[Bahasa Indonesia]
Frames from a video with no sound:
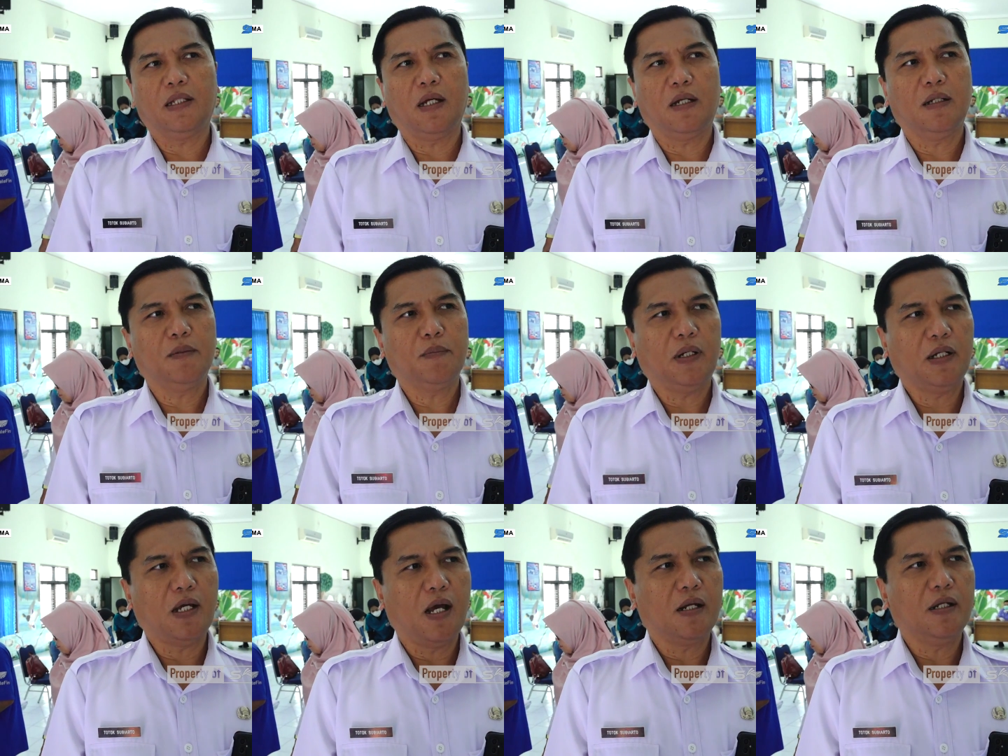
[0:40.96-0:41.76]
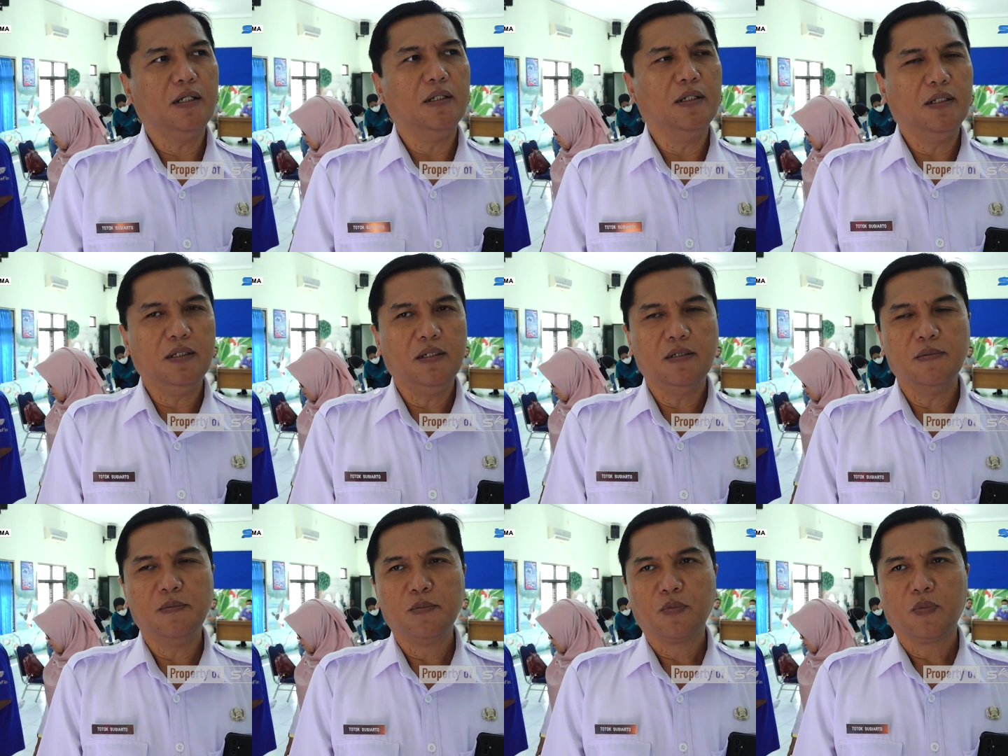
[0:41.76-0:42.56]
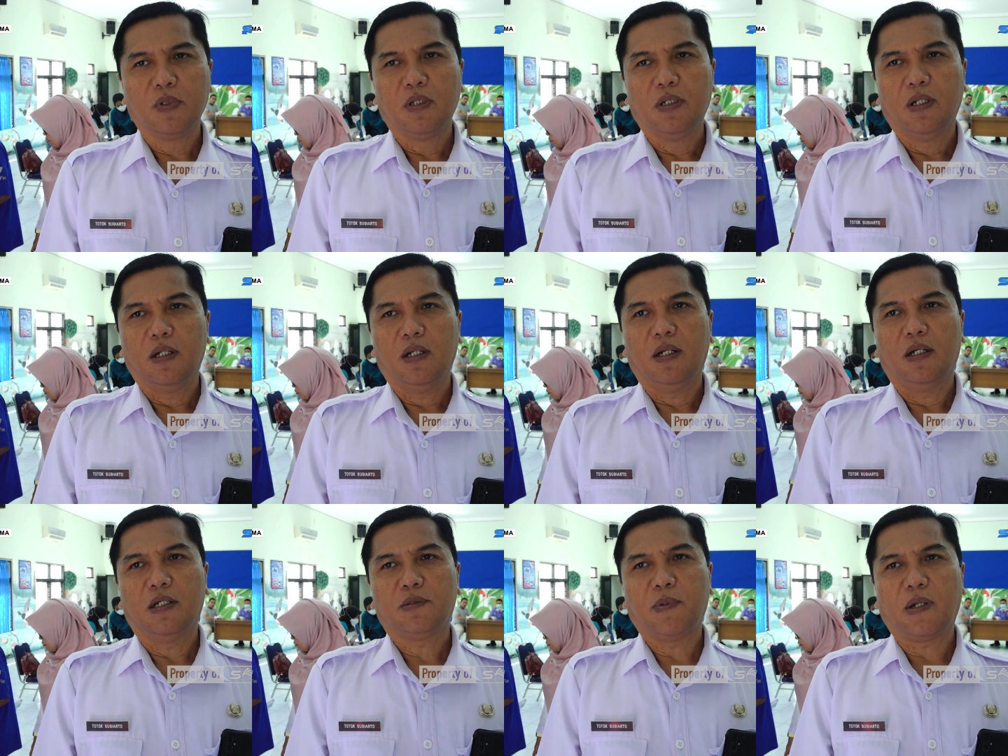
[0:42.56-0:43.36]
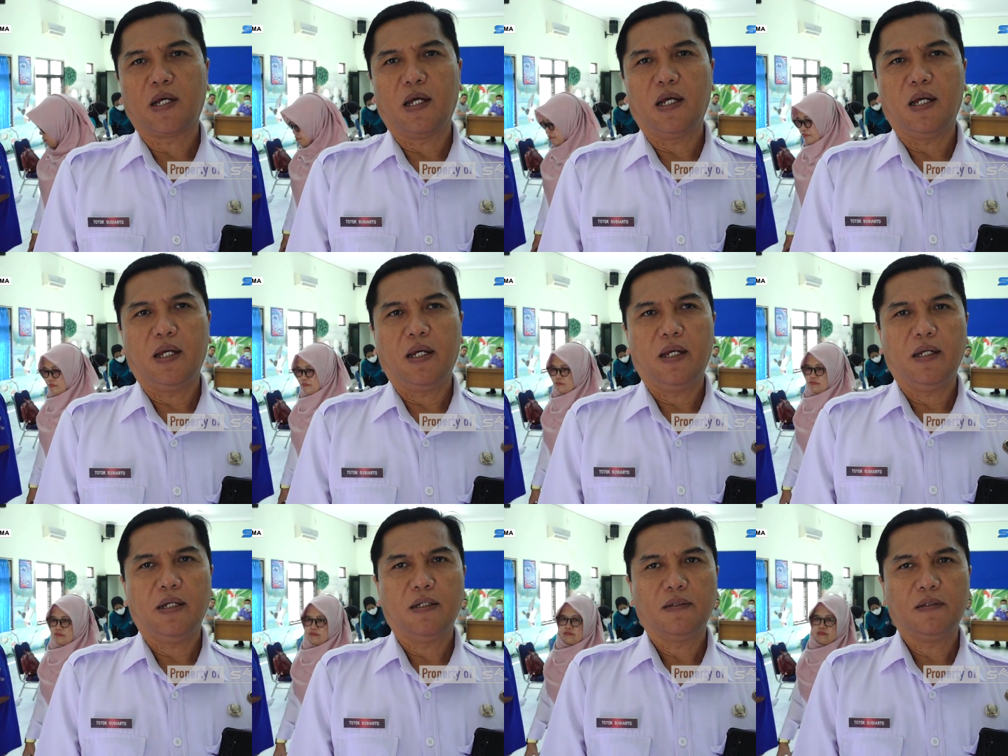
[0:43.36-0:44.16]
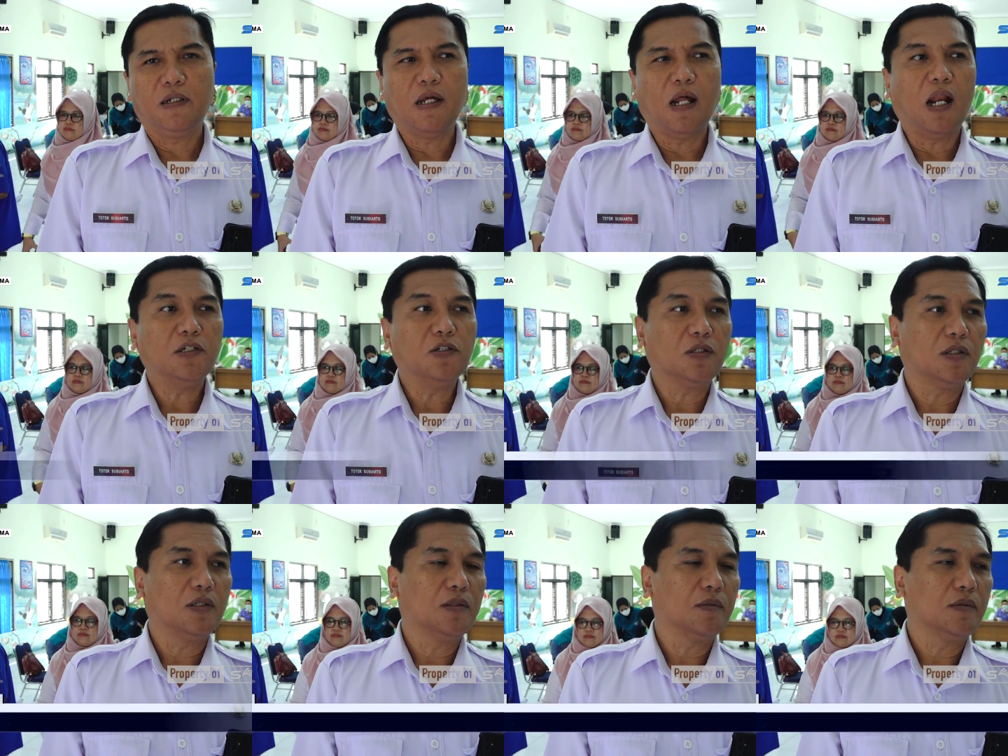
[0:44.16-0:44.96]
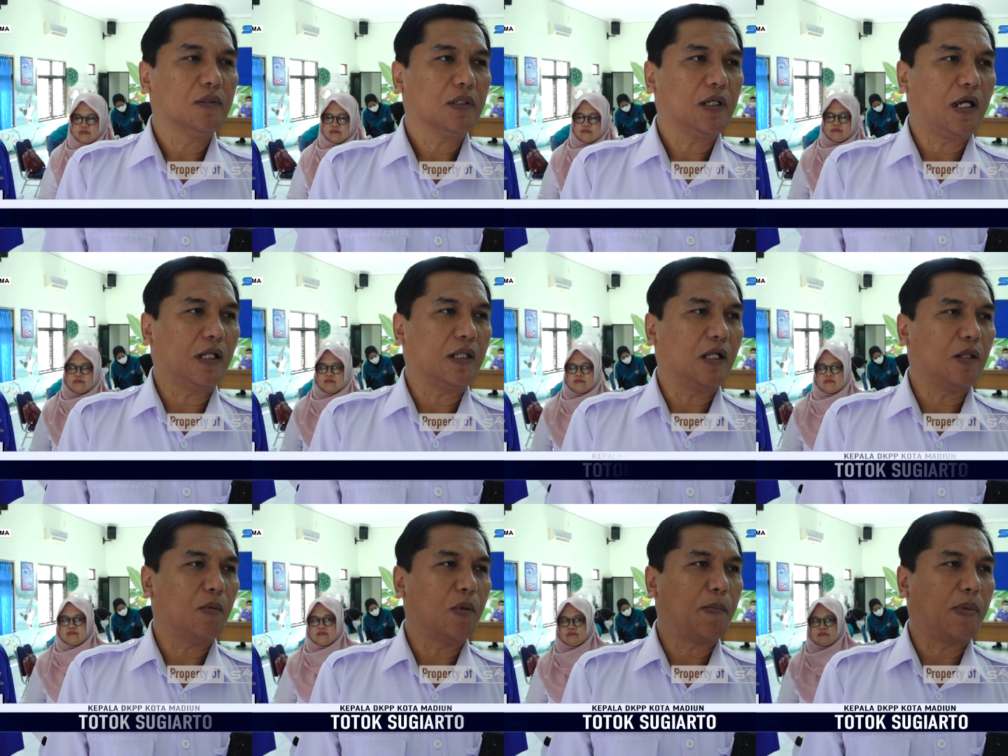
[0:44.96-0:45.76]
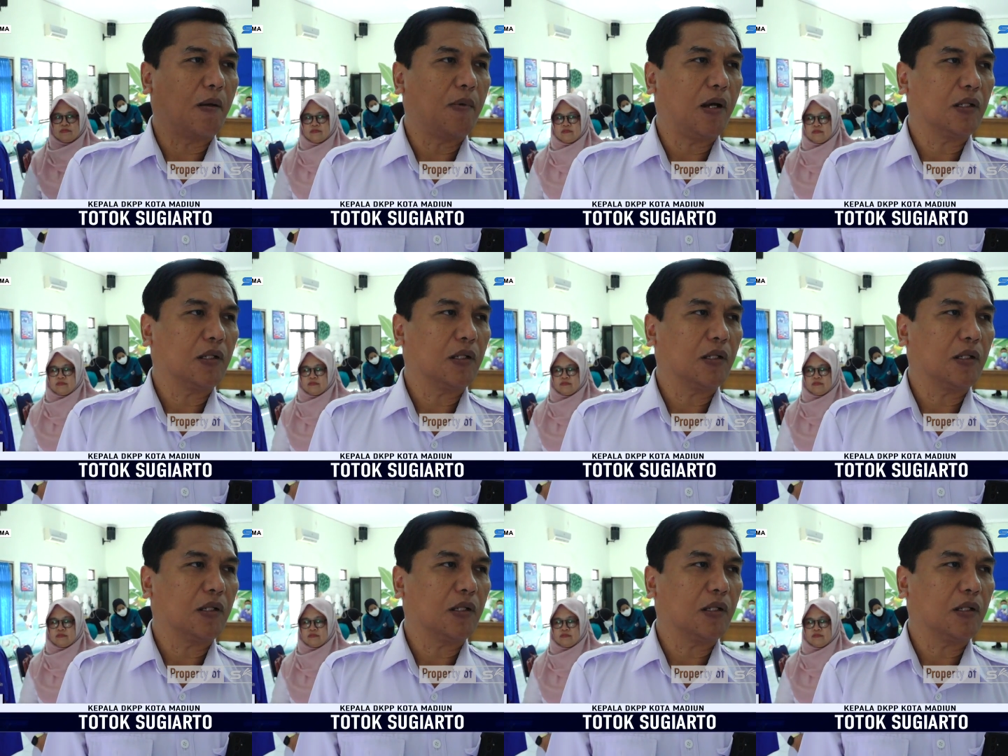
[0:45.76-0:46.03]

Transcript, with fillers: Pada hari ini, eh, sebagai tindak lanjut kegiatan beberapa